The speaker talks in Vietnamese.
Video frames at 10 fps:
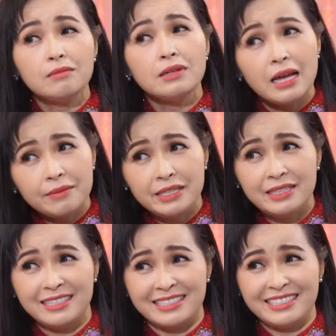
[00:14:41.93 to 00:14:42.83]
không làm
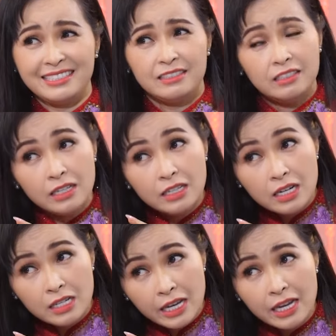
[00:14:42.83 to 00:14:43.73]
được là
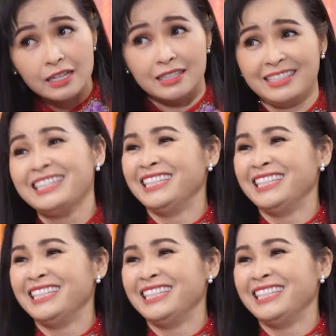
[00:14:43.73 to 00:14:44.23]
nữ nha